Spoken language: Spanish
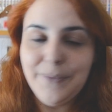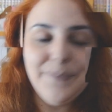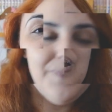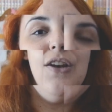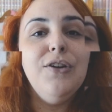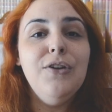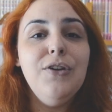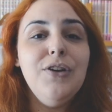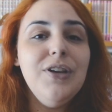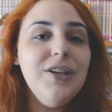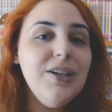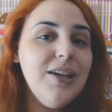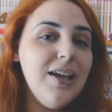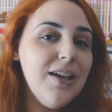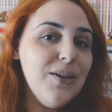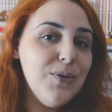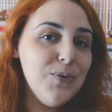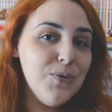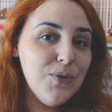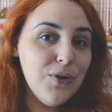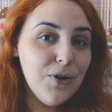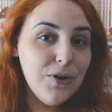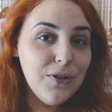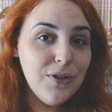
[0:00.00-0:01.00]
No hay
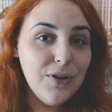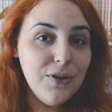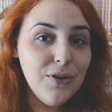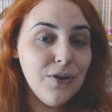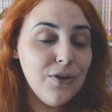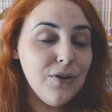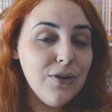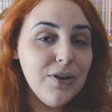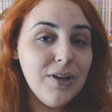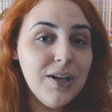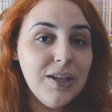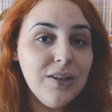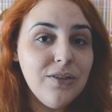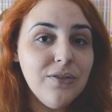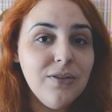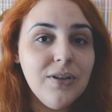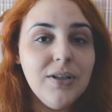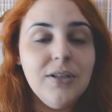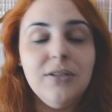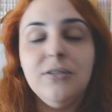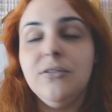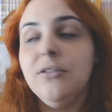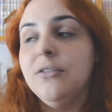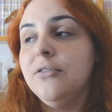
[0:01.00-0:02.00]
un orden concreto en
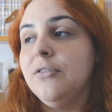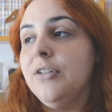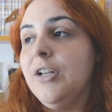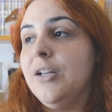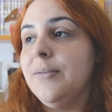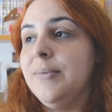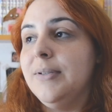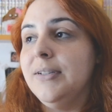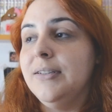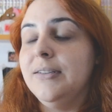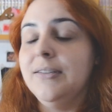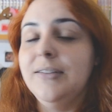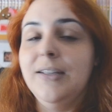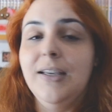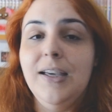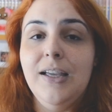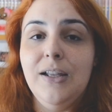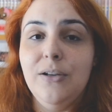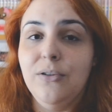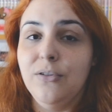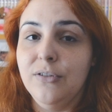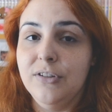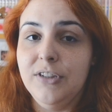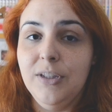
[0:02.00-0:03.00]
esto, solamente
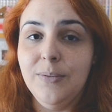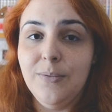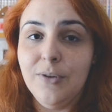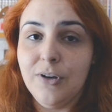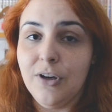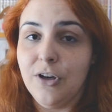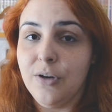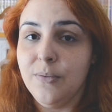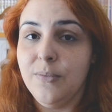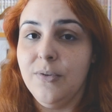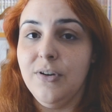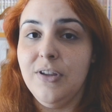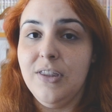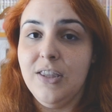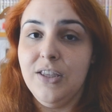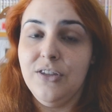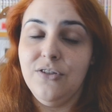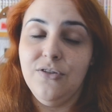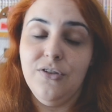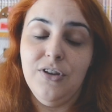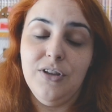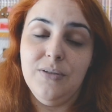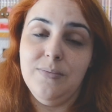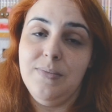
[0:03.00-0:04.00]
el último que como he
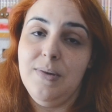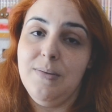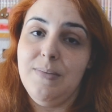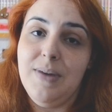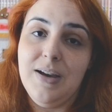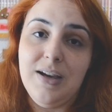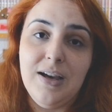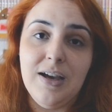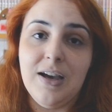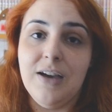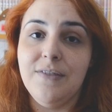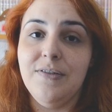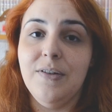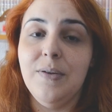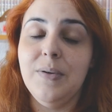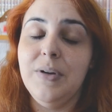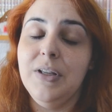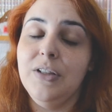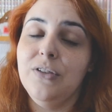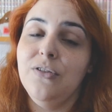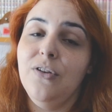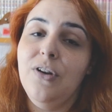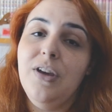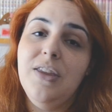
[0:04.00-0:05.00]
dicho es mi mangaka
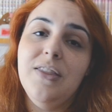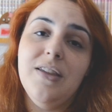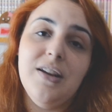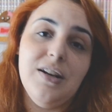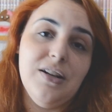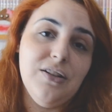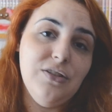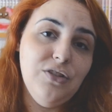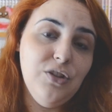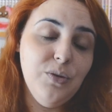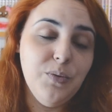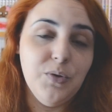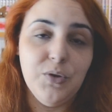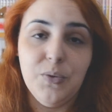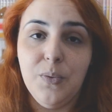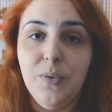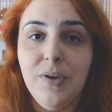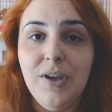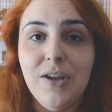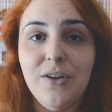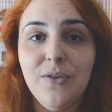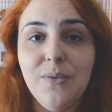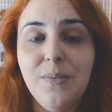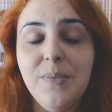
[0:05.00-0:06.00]
favorito y de resto os
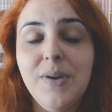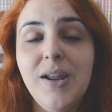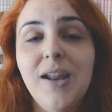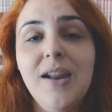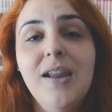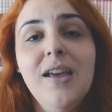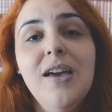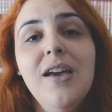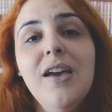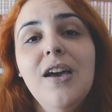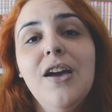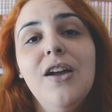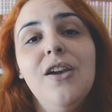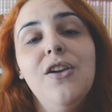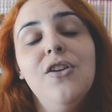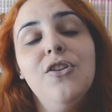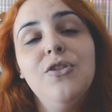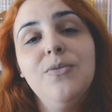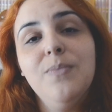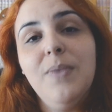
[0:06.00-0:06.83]
voy a nombrar los